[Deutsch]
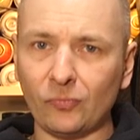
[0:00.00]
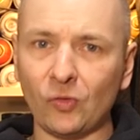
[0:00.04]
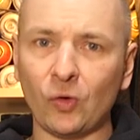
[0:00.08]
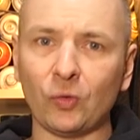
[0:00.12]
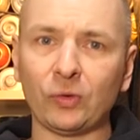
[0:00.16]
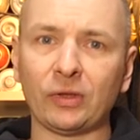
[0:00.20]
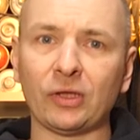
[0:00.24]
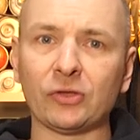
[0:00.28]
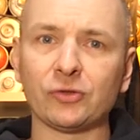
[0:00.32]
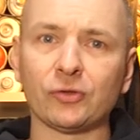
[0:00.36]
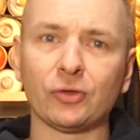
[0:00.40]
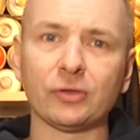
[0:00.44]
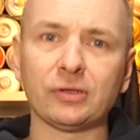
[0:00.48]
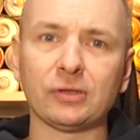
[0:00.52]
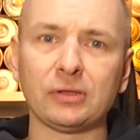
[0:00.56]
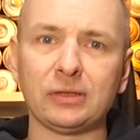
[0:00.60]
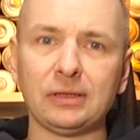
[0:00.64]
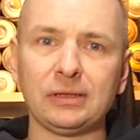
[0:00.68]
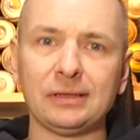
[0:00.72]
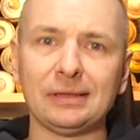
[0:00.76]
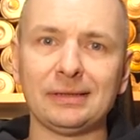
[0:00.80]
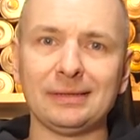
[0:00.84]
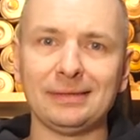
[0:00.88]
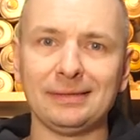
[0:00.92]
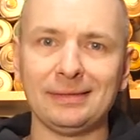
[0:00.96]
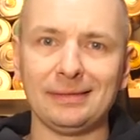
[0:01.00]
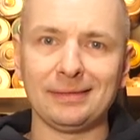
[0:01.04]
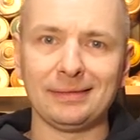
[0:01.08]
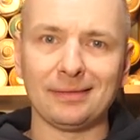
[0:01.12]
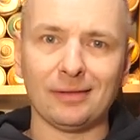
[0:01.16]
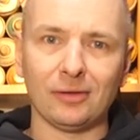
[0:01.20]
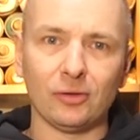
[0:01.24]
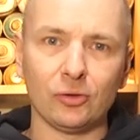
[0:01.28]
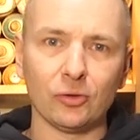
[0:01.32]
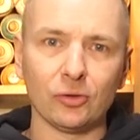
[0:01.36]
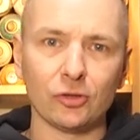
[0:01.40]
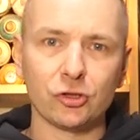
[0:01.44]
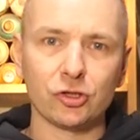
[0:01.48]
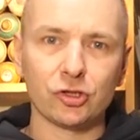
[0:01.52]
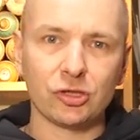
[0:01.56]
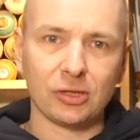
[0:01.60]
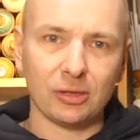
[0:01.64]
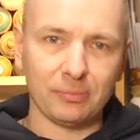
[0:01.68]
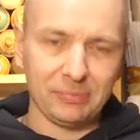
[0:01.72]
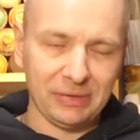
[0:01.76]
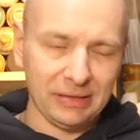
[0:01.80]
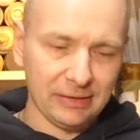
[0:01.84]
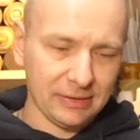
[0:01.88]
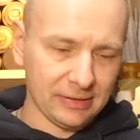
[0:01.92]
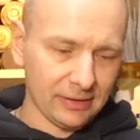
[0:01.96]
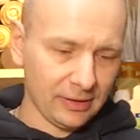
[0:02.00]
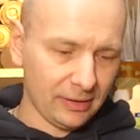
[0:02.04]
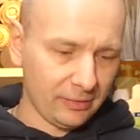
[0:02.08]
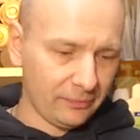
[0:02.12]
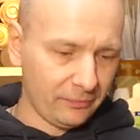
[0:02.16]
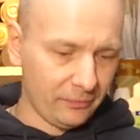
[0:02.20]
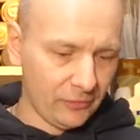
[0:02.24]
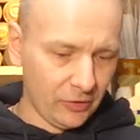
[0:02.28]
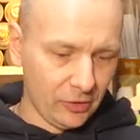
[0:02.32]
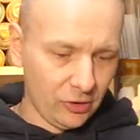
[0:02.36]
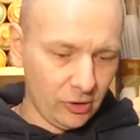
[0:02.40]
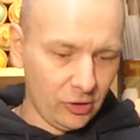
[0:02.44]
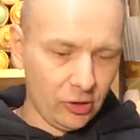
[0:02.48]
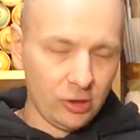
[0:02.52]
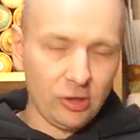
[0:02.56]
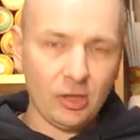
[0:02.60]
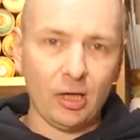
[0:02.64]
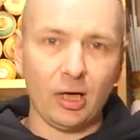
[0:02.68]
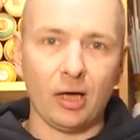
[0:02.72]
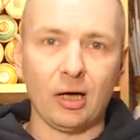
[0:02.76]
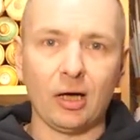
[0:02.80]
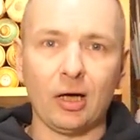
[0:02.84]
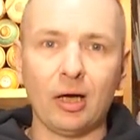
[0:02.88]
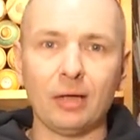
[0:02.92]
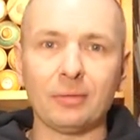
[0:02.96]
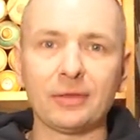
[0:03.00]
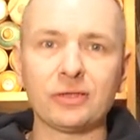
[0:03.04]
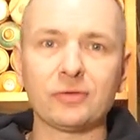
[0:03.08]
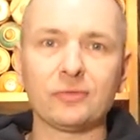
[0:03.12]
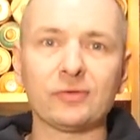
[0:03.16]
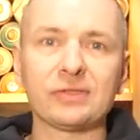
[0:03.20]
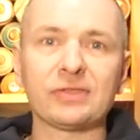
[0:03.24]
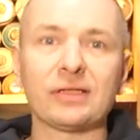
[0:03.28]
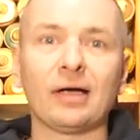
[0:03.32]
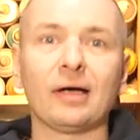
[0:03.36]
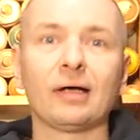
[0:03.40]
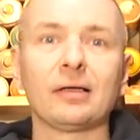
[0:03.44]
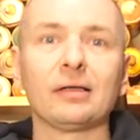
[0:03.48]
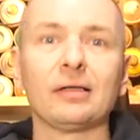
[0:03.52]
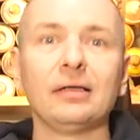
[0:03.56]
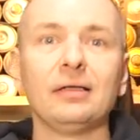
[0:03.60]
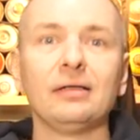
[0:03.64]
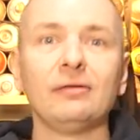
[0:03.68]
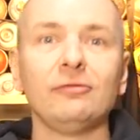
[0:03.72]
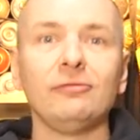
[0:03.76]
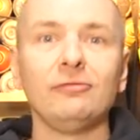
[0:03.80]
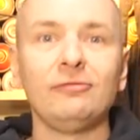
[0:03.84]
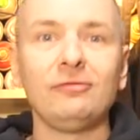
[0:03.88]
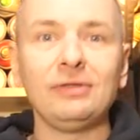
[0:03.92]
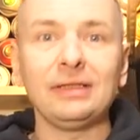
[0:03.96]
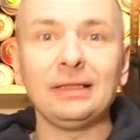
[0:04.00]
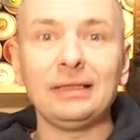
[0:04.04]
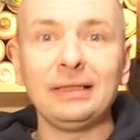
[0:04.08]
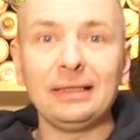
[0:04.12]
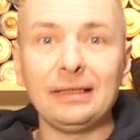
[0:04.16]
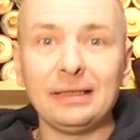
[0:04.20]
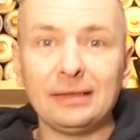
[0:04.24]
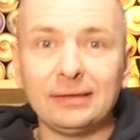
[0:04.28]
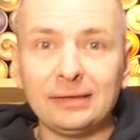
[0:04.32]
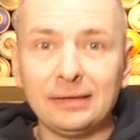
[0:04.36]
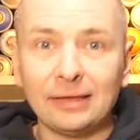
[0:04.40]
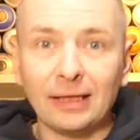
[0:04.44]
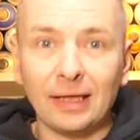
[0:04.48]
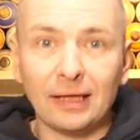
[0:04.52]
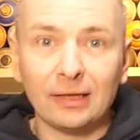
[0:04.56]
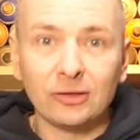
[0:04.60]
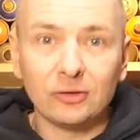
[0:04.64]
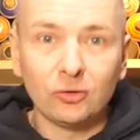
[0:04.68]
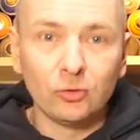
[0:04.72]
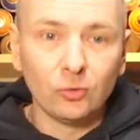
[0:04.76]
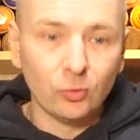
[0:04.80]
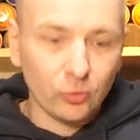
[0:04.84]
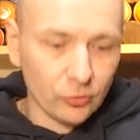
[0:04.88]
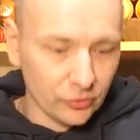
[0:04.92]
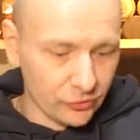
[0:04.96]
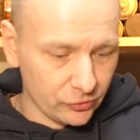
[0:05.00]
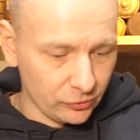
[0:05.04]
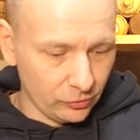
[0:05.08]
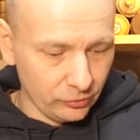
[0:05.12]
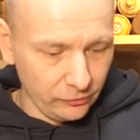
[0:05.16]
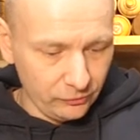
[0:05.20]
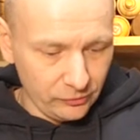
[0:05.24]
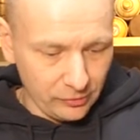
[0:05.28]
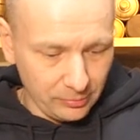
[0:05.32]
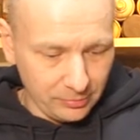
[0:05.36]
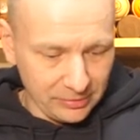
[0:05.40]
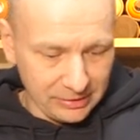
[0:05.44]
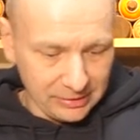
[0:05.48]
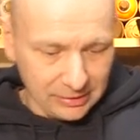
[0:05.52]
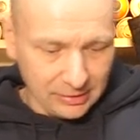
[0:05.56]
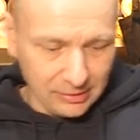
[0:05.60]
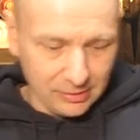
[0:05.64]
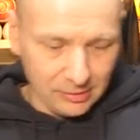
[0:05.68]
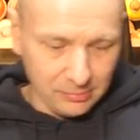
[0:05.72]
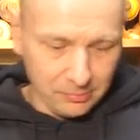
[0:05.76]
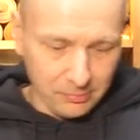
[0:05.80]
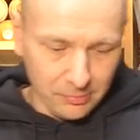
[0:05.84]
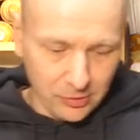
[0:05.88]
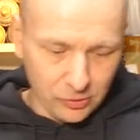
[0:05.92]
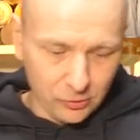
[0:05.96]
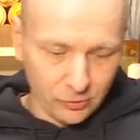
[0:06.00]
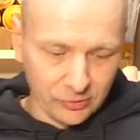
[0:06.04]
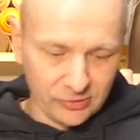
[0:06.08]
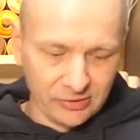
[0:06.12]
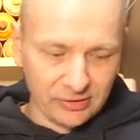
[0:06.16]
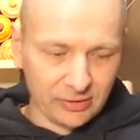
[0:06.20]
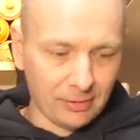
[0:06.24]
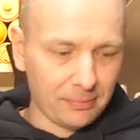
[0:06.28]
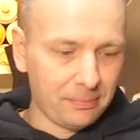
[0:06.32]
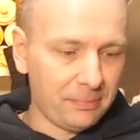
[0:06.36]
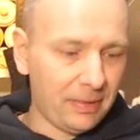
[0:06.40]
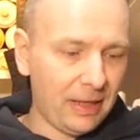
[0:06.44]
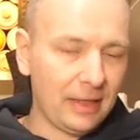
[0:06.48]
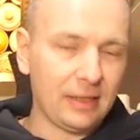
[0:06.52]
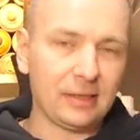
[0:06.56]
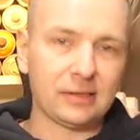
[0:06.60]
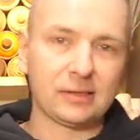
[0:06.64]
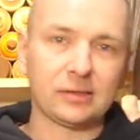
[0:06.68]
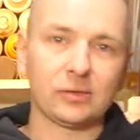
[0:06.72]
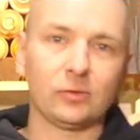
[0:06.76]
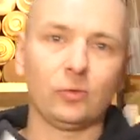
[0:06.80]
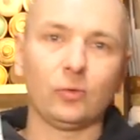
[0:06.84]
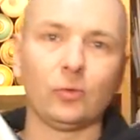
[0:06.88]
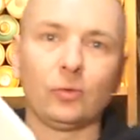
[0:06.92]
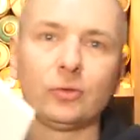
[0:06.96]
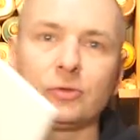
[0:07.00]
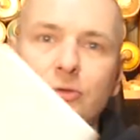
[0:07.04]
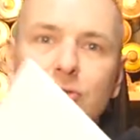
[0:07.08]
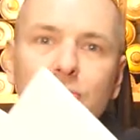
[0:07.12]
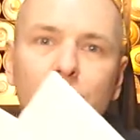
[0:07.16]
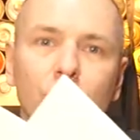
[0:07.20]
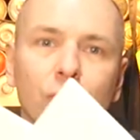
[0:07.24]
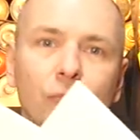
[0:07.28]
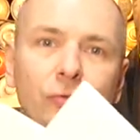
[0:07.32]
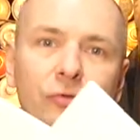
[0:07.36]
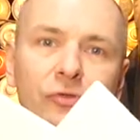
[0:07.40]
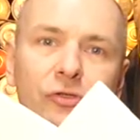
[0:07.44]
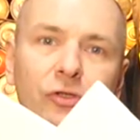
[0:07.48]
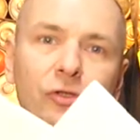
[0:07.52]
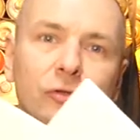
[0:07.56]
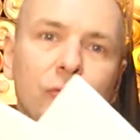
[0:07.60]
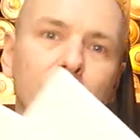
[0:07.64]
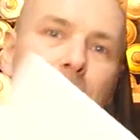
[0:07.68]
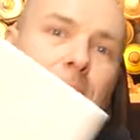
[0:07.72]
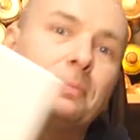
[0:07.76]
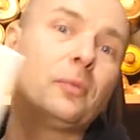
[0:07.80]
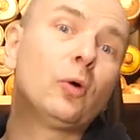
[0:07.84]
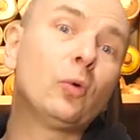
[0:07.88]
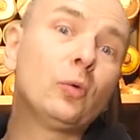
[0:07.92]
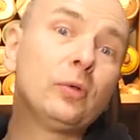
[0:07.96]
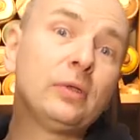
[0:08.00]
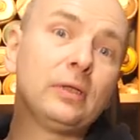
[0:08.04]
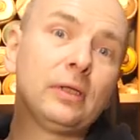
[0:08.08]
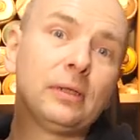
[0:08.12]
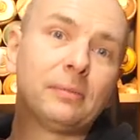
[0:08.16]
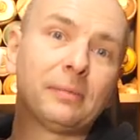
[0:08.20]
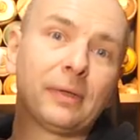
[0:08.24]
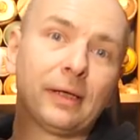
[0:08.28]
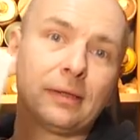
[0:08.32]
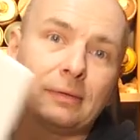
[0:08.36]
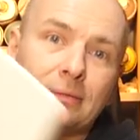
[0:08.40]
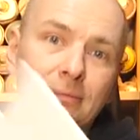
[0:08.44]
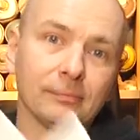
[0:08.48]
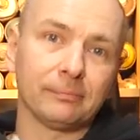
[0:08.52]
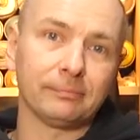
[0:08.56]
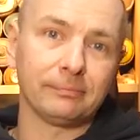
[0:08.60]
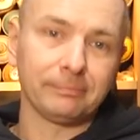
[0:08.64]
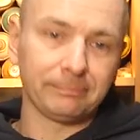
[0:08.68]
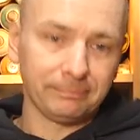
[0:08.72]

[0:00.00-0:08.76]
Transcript: und dann sollten die Dinge auch stabil sein. Ja, aber ich würde sagen, wir legen direkt los und wir beginnen mit unserem Base und unseren Unebenheiten.